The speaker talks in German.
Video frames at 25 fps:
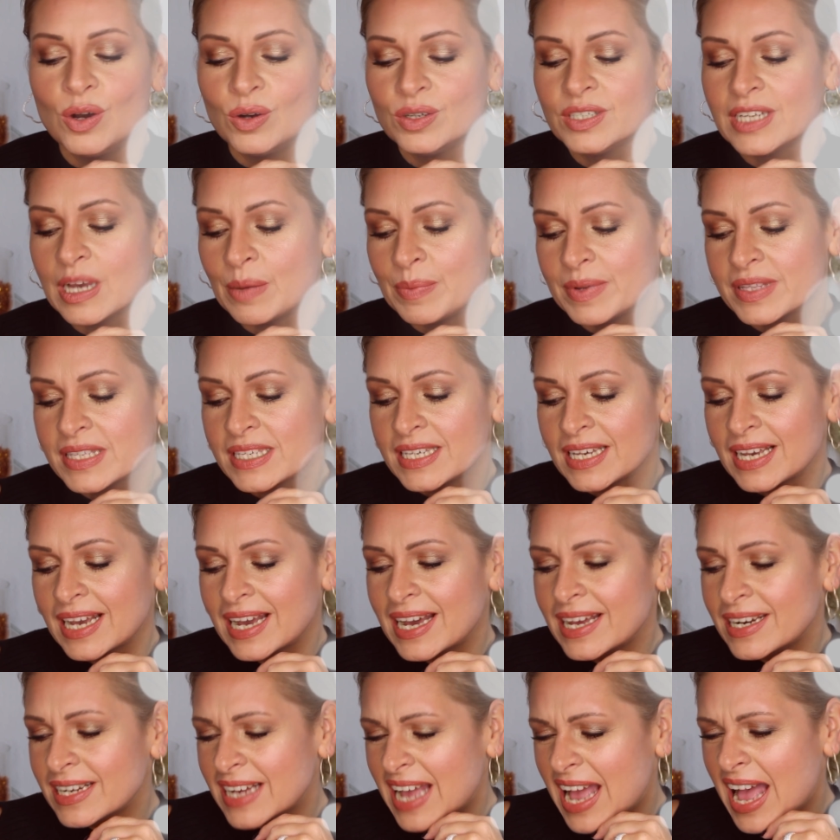Und ich habe jetzt hier
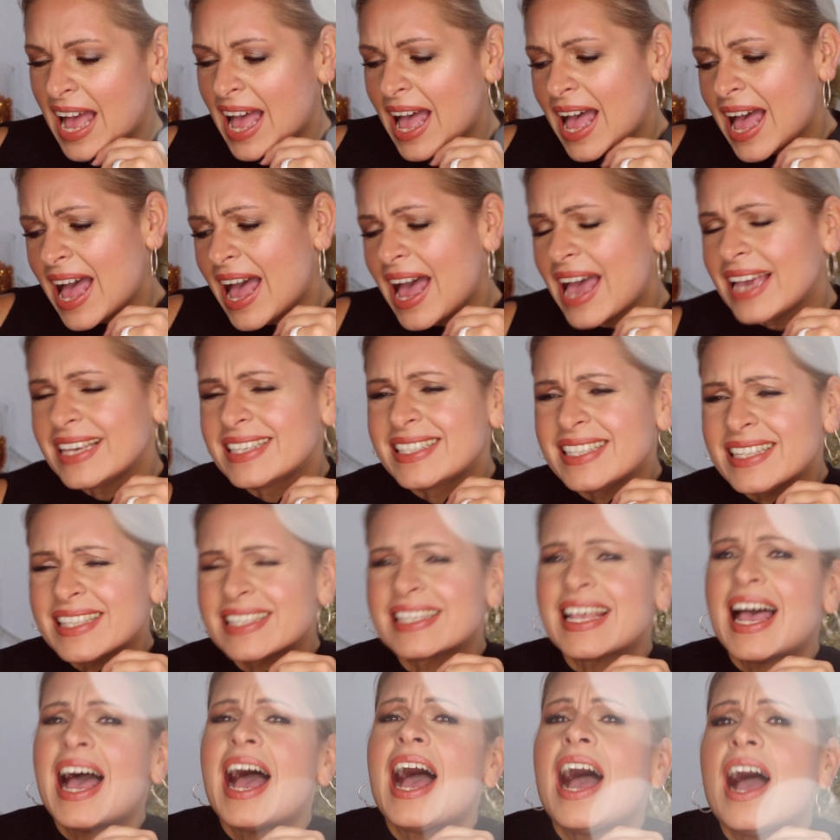gerade, ah, ich
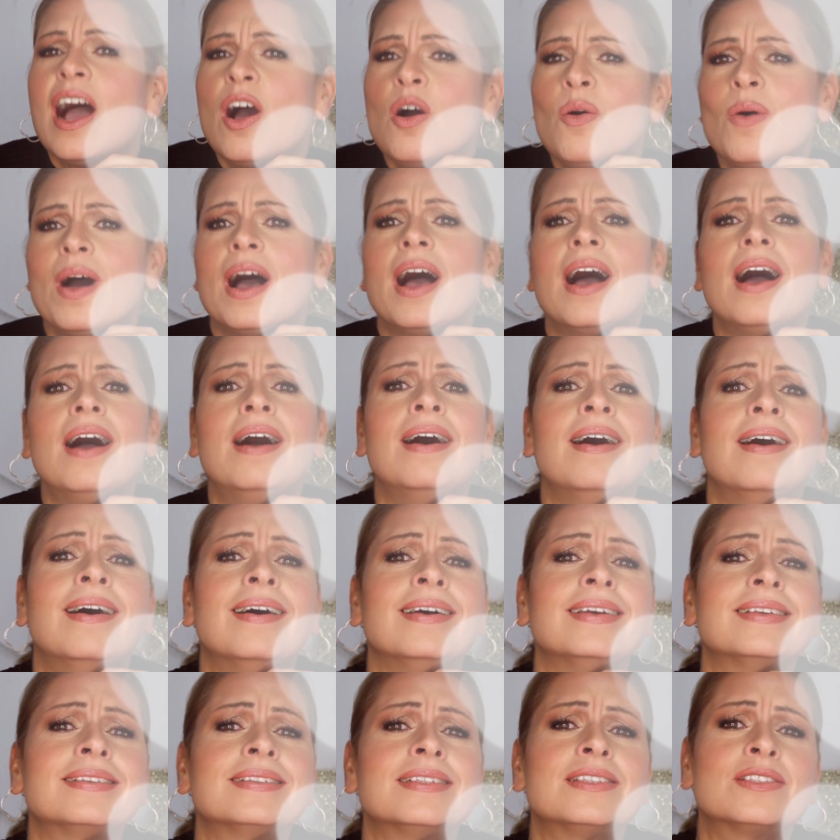sitze, aua,
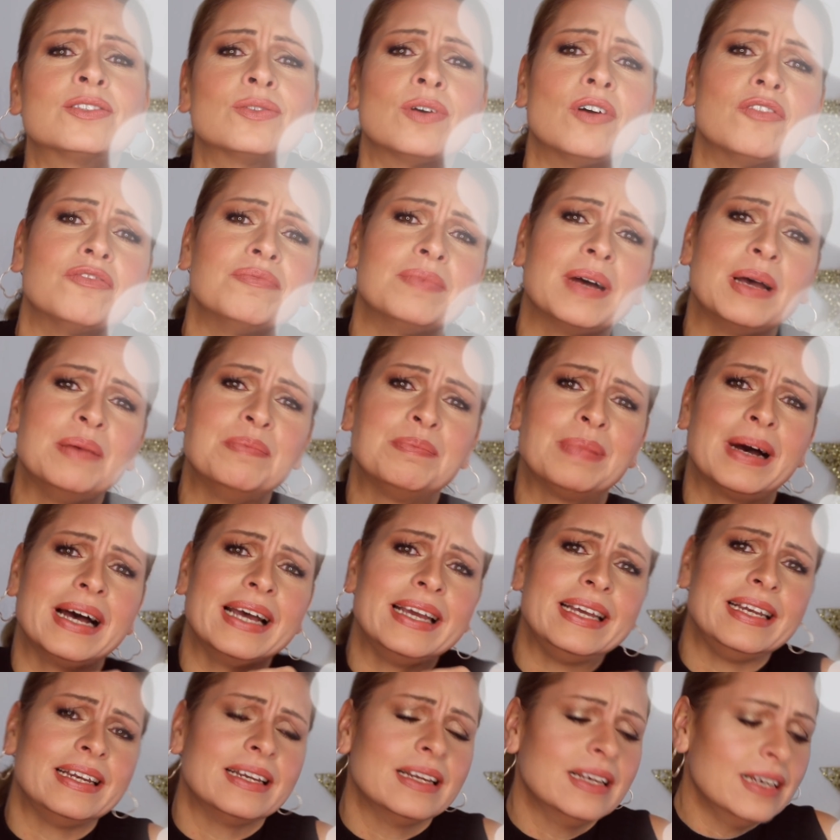ich sitze so auf meinem
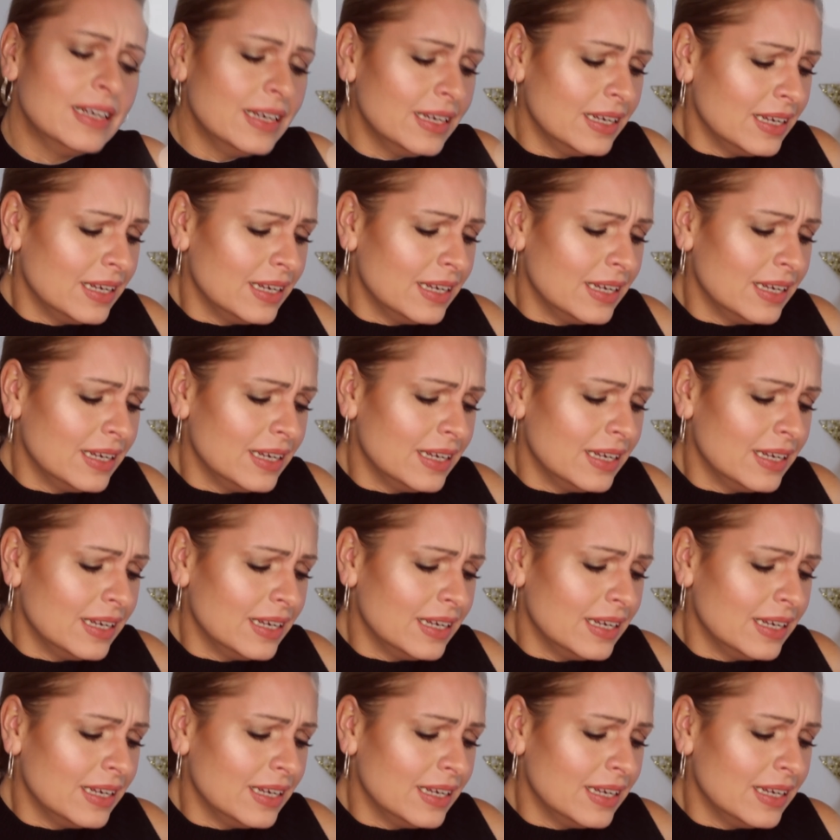Bein.